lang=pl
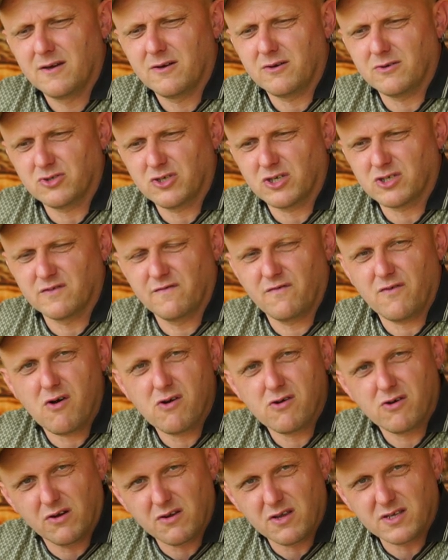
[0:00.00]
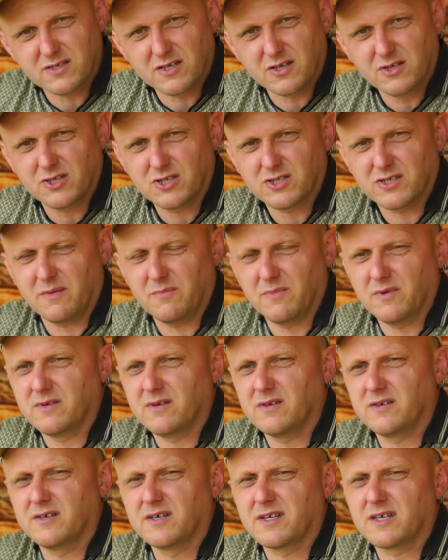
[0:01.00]
chociaż w okolicy gdzieś tam
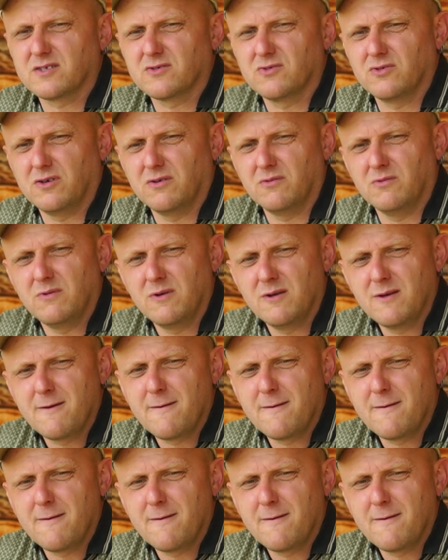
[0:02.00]
grasują,